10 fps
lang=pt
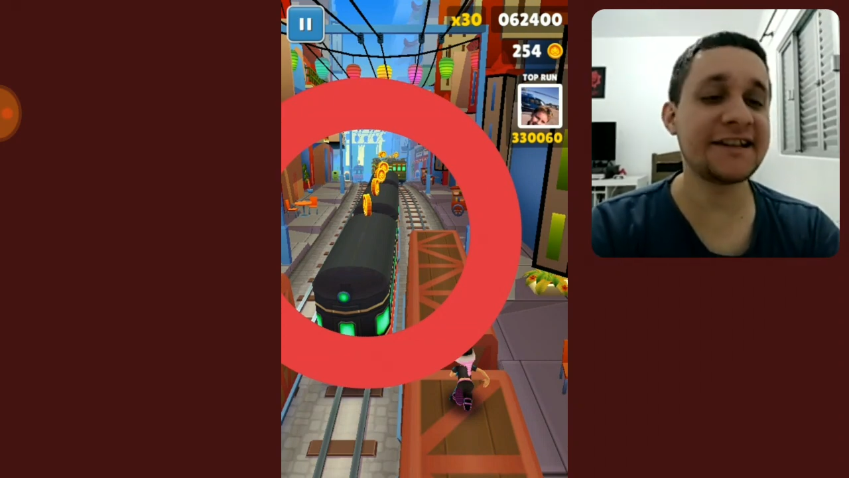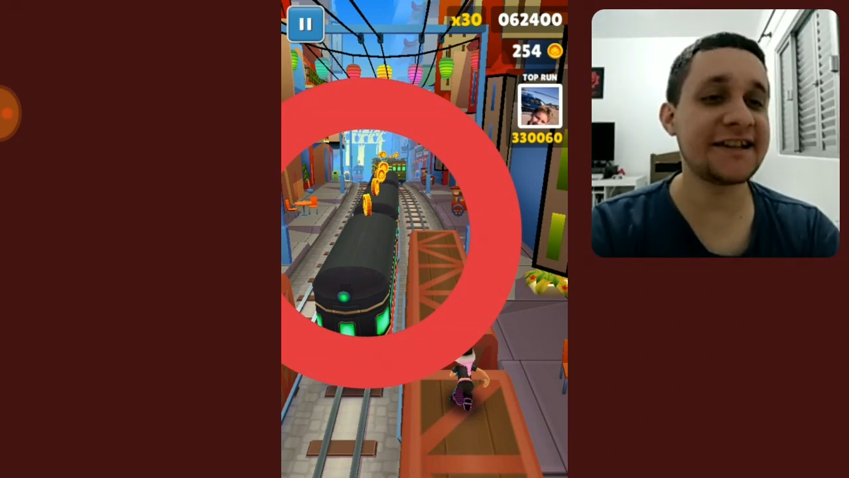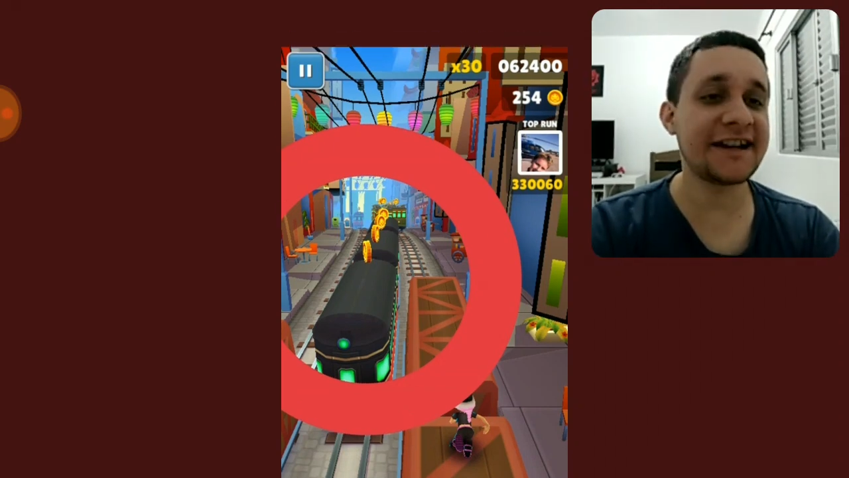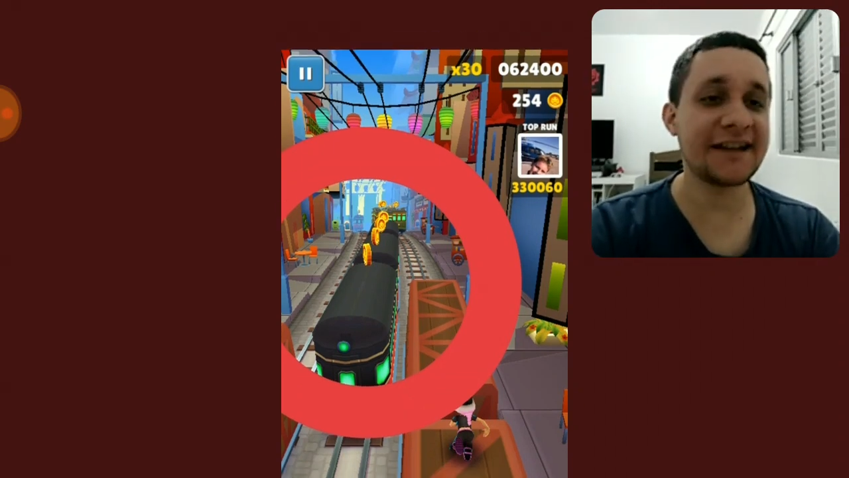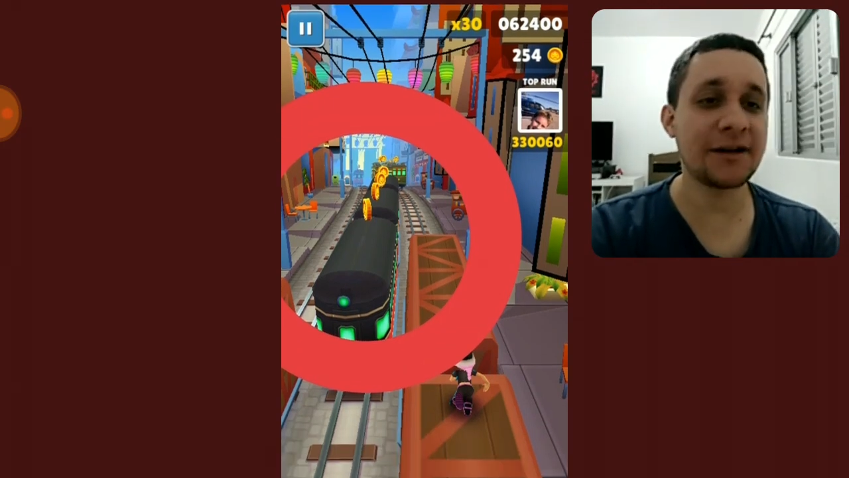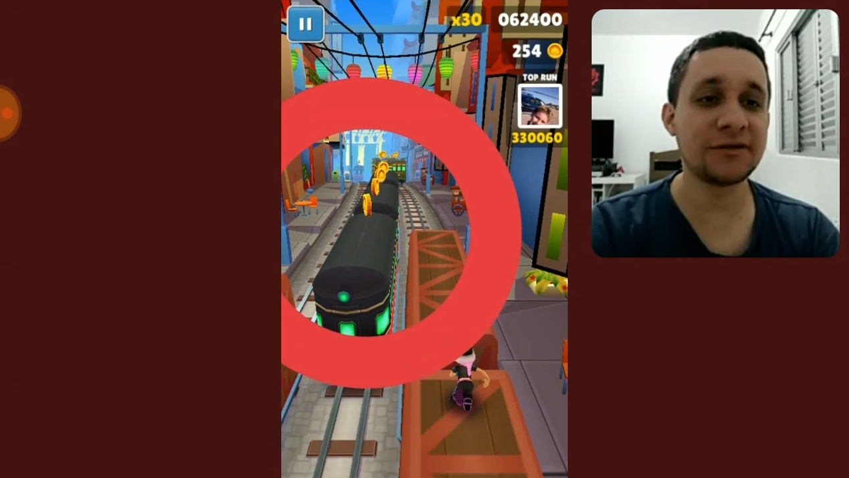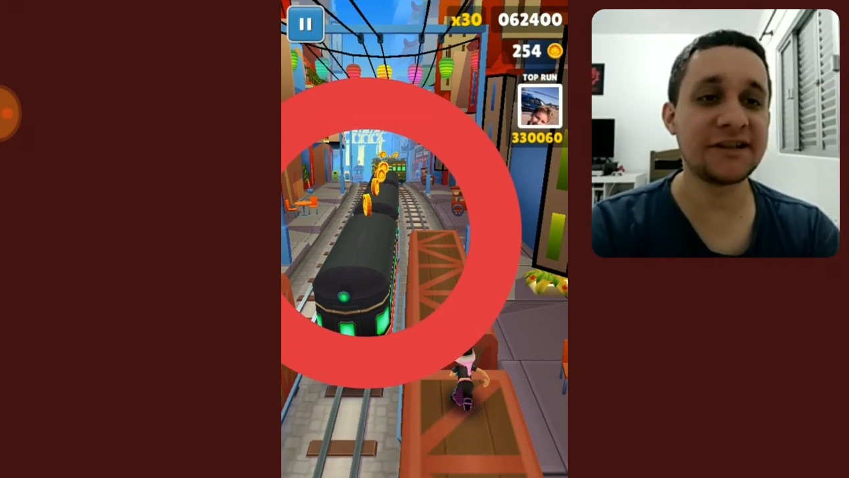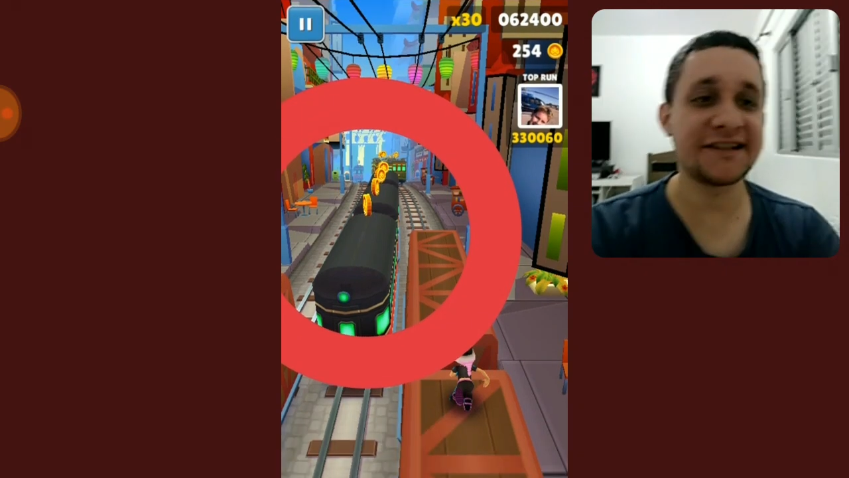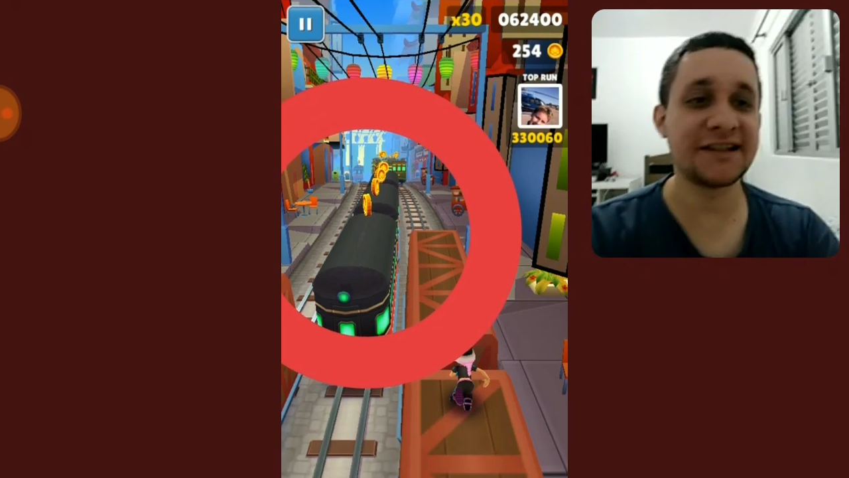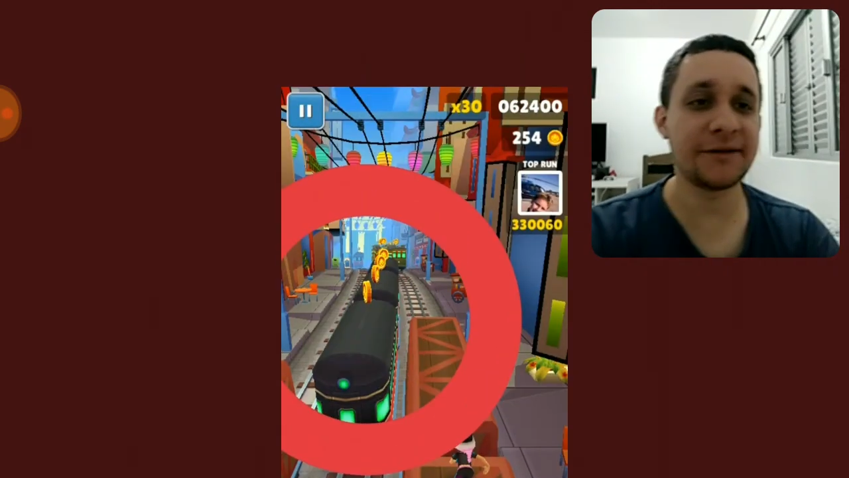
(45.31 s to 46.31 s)
O que será que
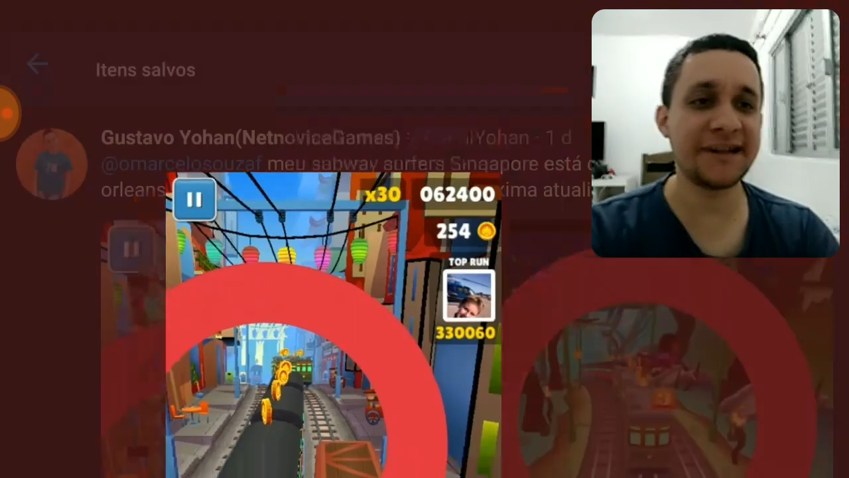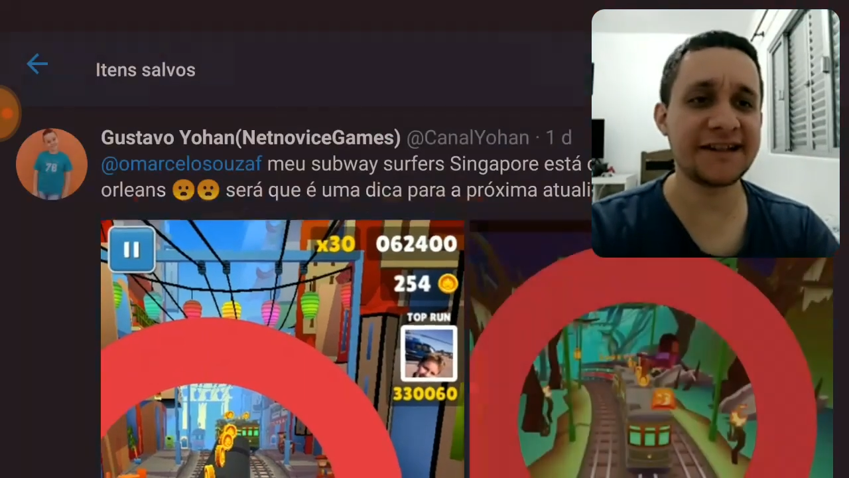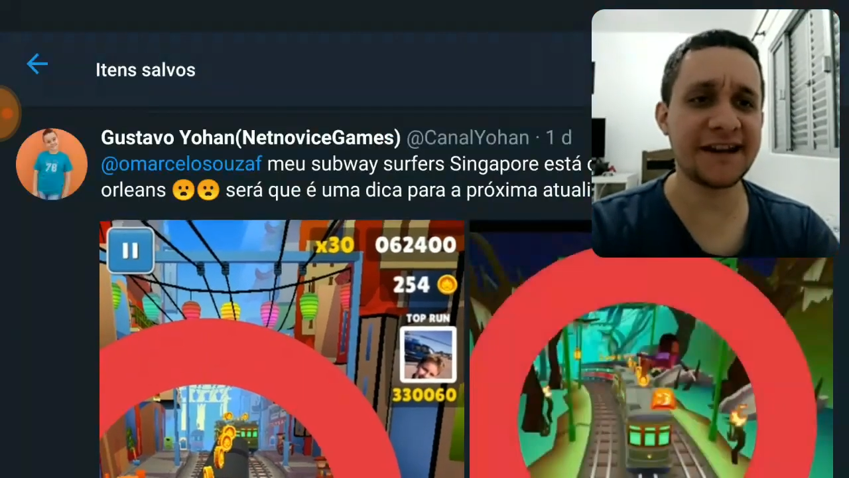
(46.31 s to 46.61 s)
aconteceu, hein?